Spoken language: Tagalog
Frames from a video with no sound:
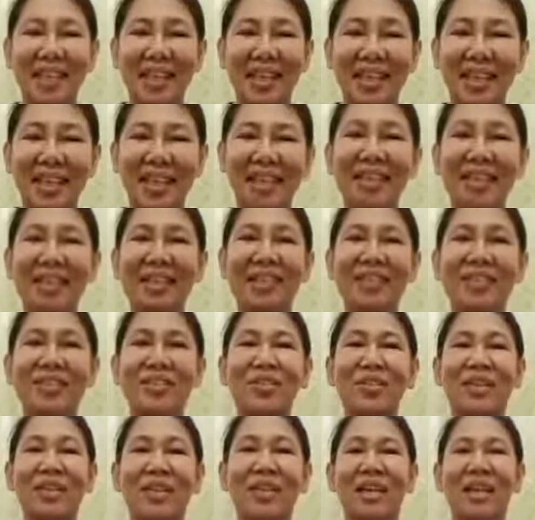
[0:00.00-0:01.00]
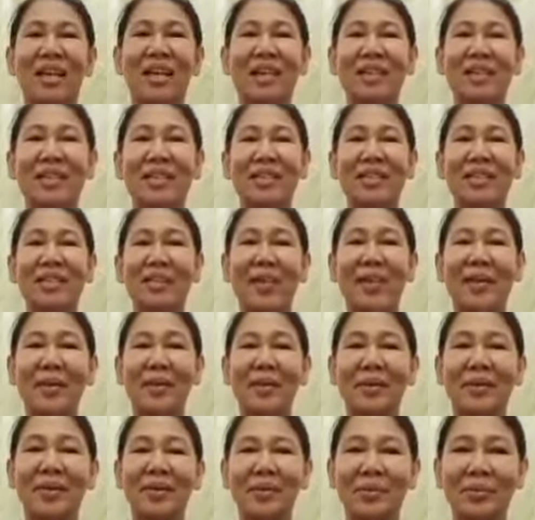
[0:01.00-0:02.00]
At enjoy lang sa
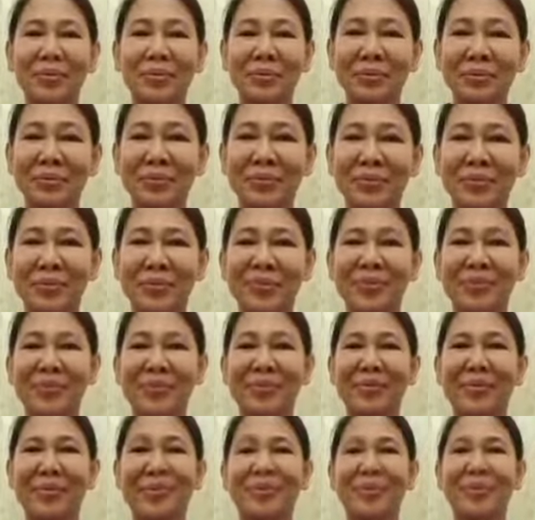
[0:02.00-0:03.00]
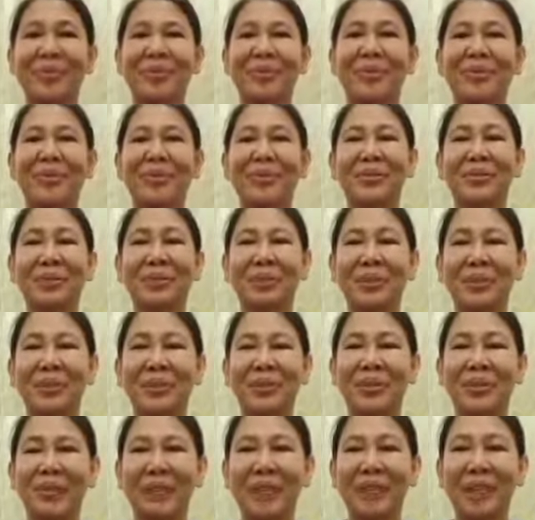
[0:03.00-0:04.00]
iyong yung
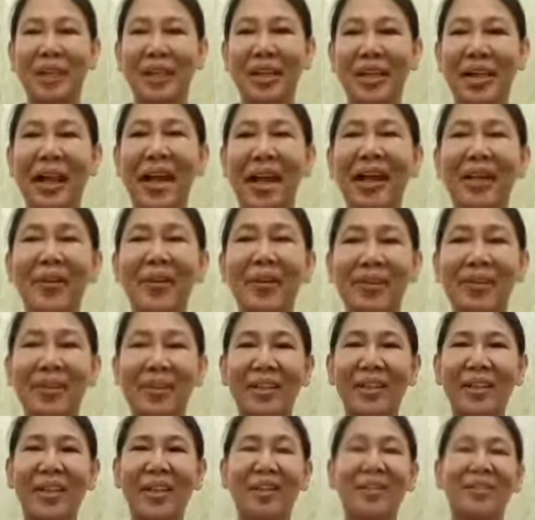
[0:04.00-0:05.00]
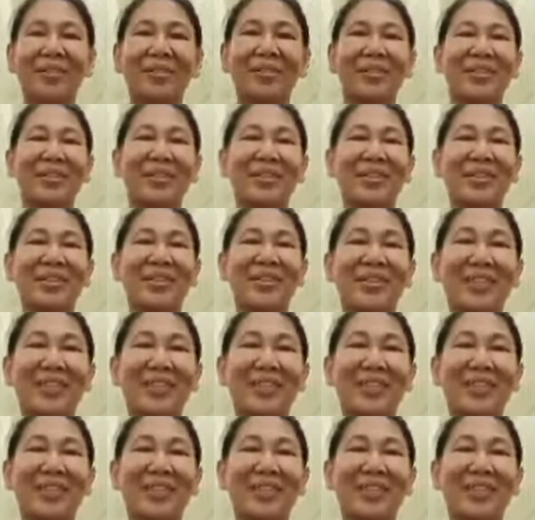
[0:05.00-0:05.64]
kaarawan ngayon.